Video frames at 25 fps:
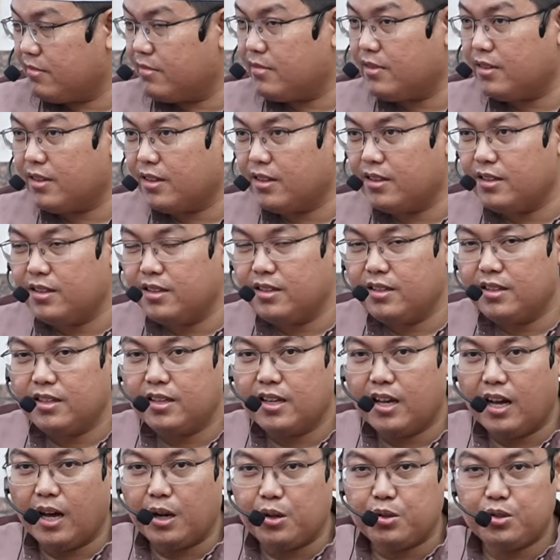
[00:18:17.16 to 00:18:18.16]
Nah,
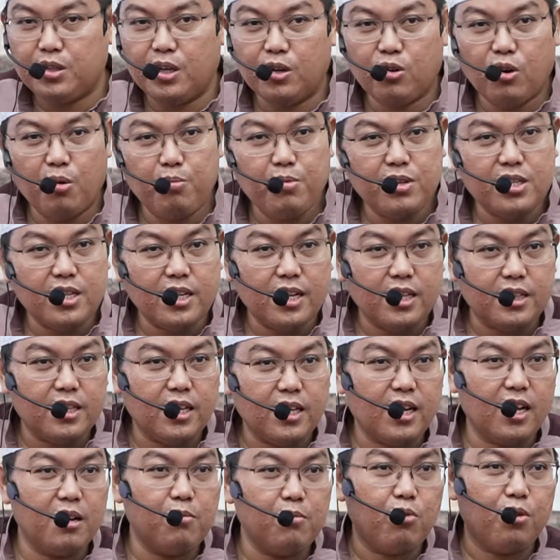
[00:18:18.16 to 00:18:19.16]
harusnya kau bisa
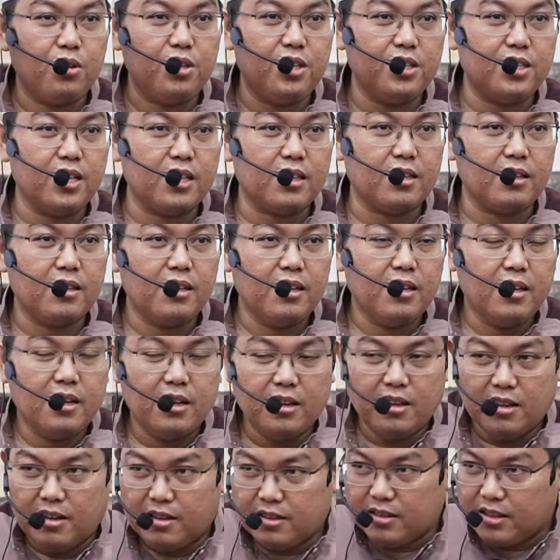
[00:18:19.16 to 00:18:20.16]
datangkan mukjizat.
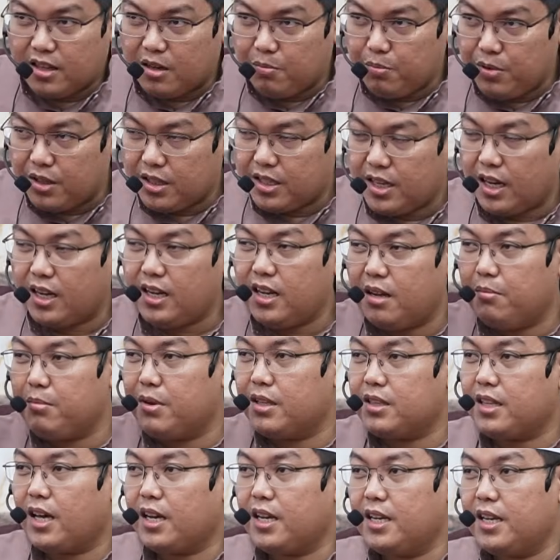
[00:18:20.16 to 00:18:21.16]
Terbitkanlah
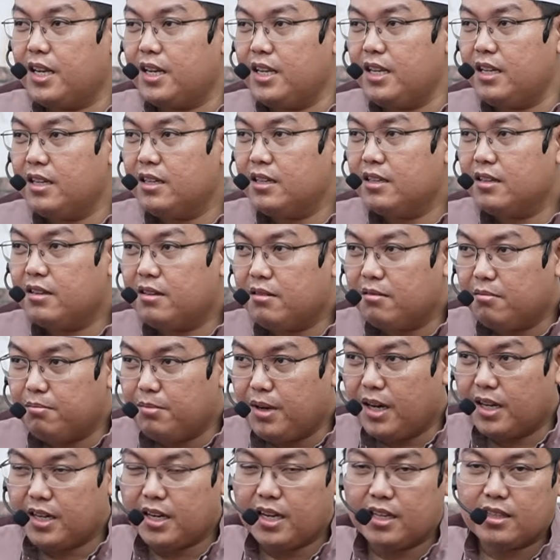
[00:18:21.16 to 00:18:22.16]
matahari dari
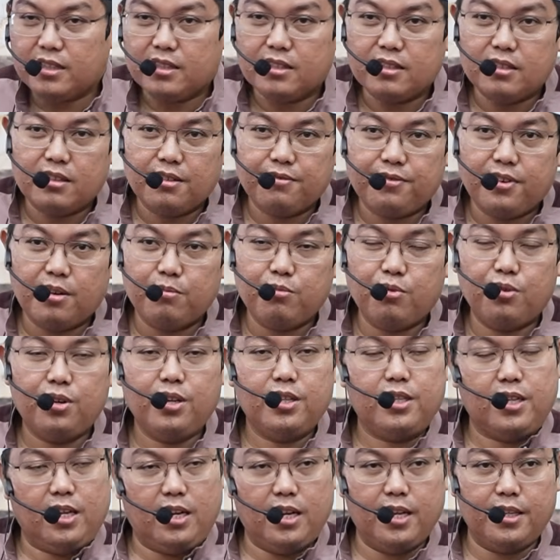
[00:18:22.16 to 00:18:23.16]
barat.
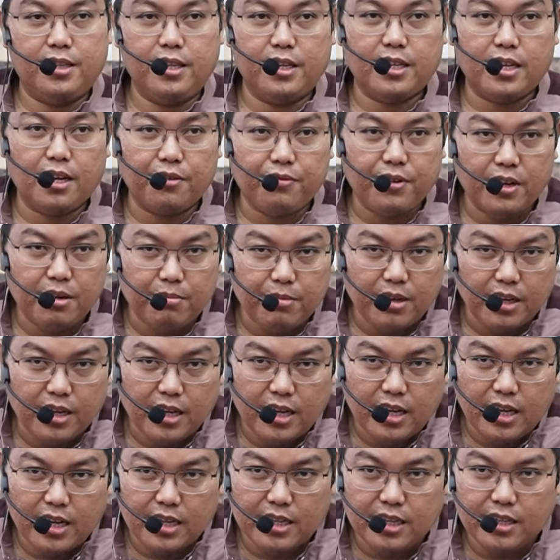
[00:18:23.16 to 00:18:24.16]
Fabuhita ladzi kafar,
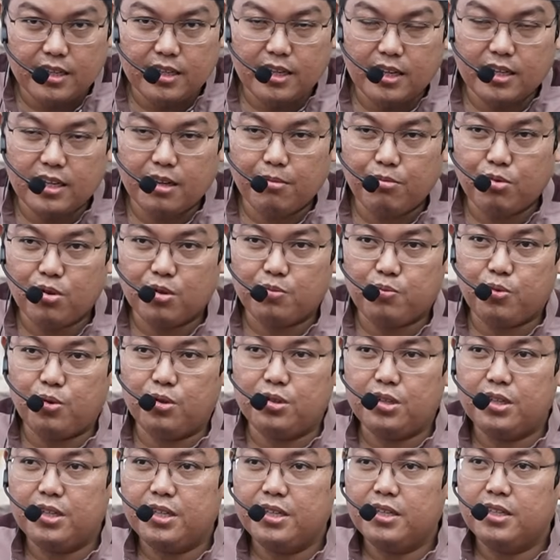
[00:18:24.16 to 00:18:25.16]
maka akhirnya Namrud
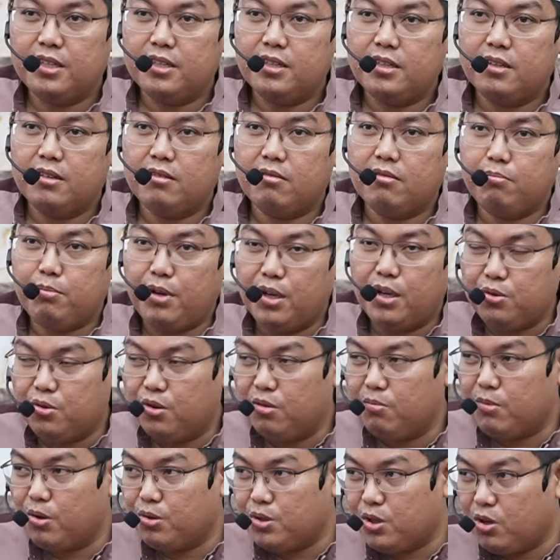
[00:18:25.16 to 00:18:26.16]
pun
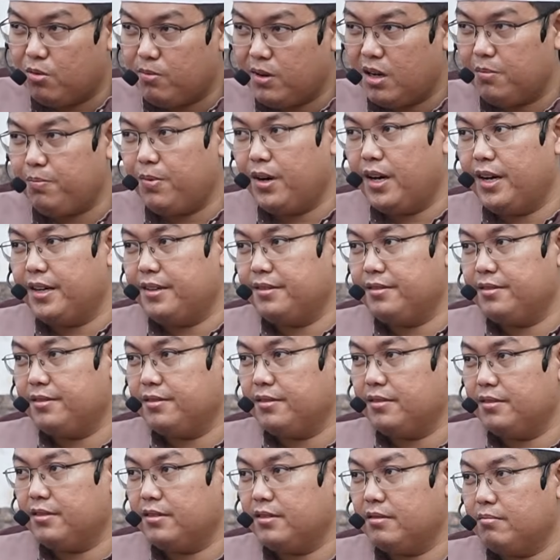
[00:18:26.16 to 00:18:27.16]
bingung mau jawab apa.
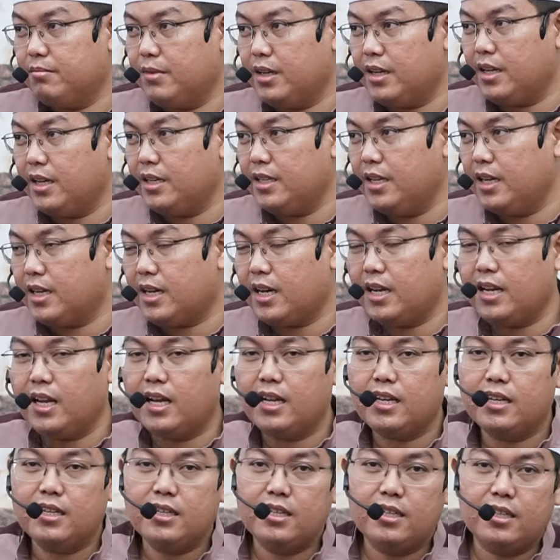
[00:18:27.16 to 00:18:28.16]
Maka dia
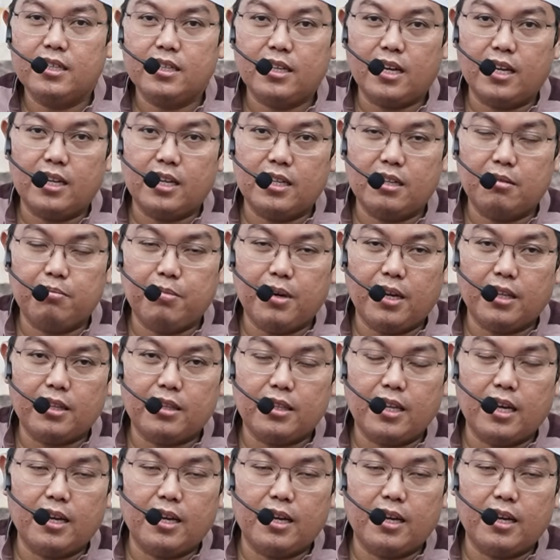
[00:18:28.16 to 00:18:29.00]
kalah kalah debat.